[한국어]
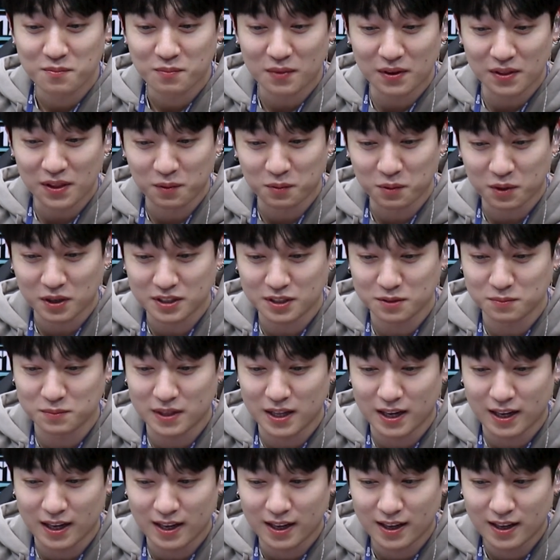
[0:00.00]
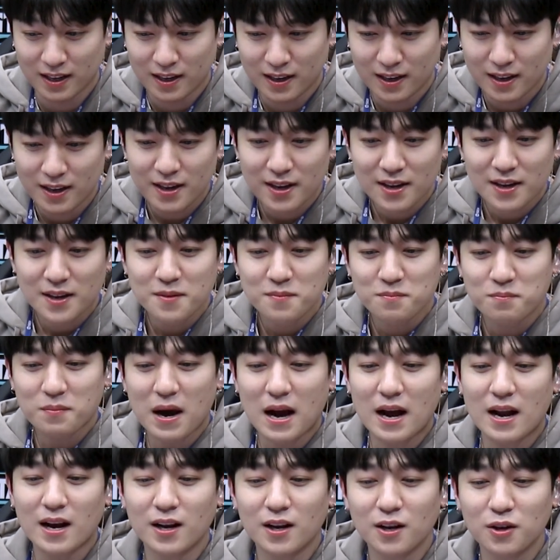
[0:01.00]
만나보겠습니다.
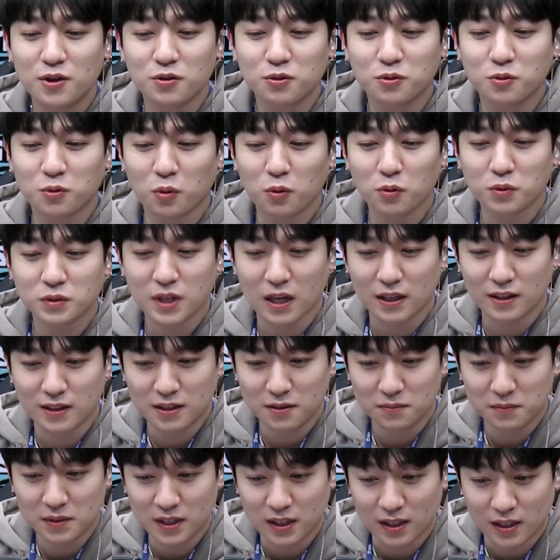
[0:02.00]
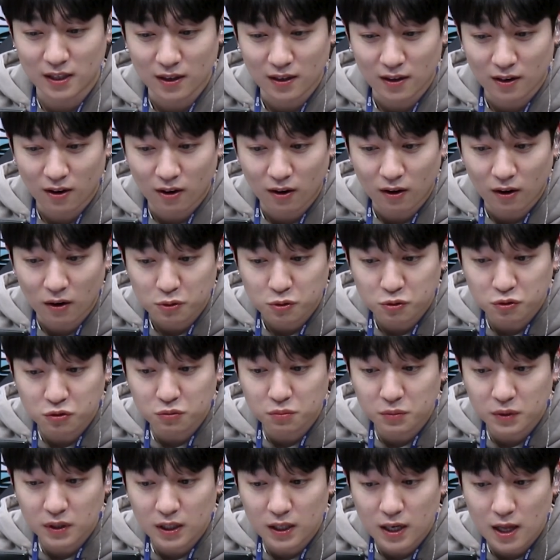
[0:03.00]
8604님이 어,
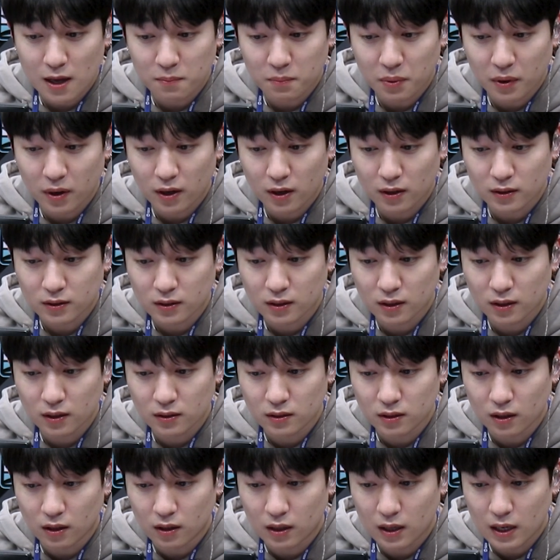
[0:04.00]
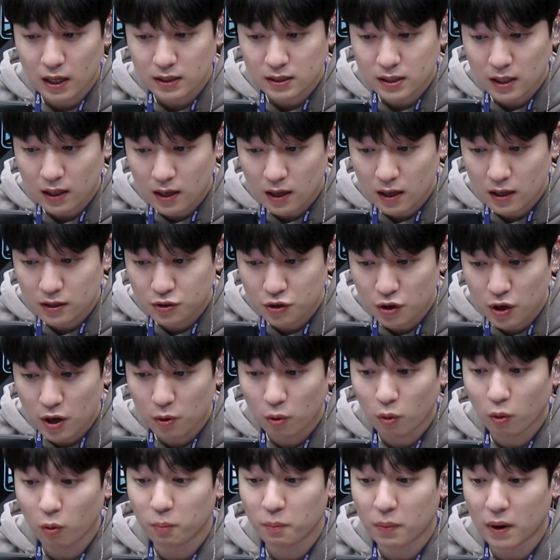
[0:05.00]
꿈이 래퍼였던 14살의
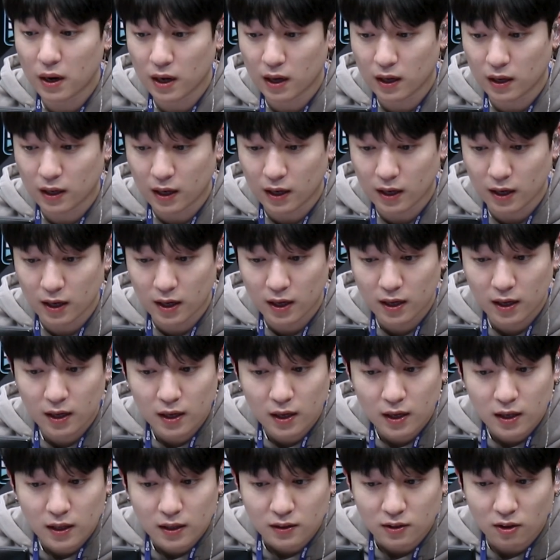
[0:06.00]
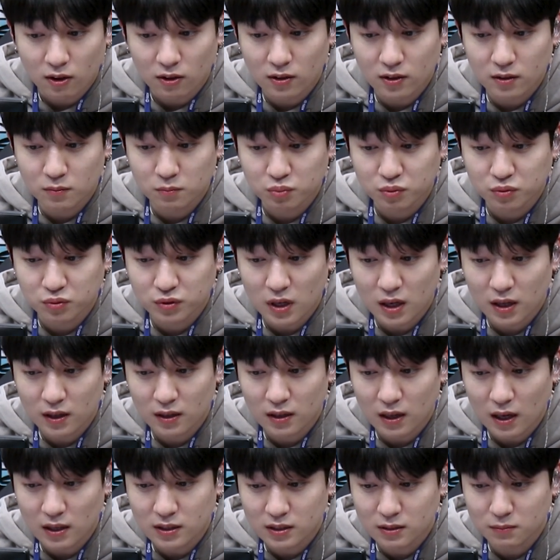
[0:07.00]
최호빵에게 너는
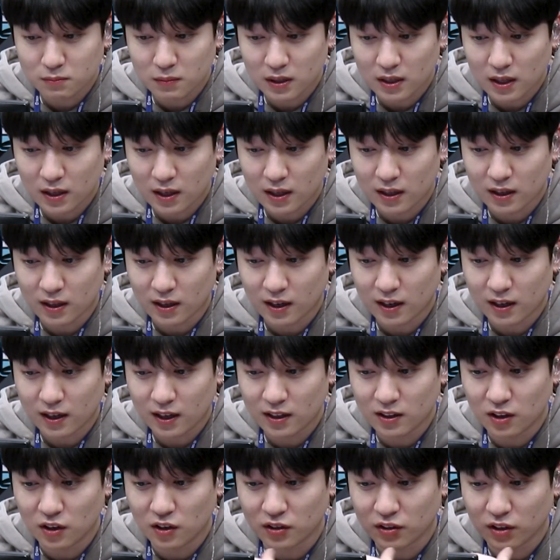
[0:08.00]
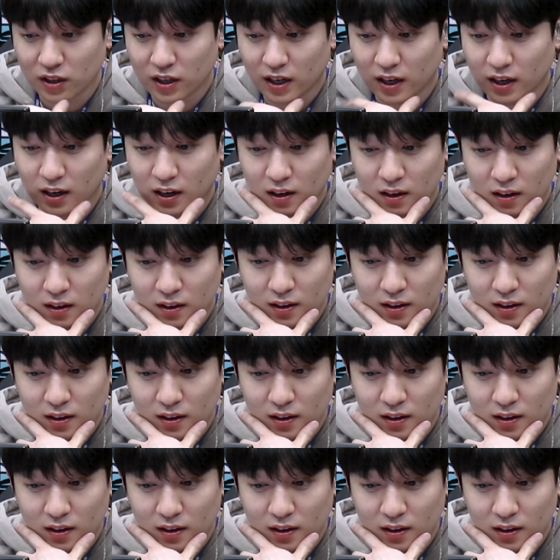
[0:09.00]
부산 아침마당에 나가게 될 거야.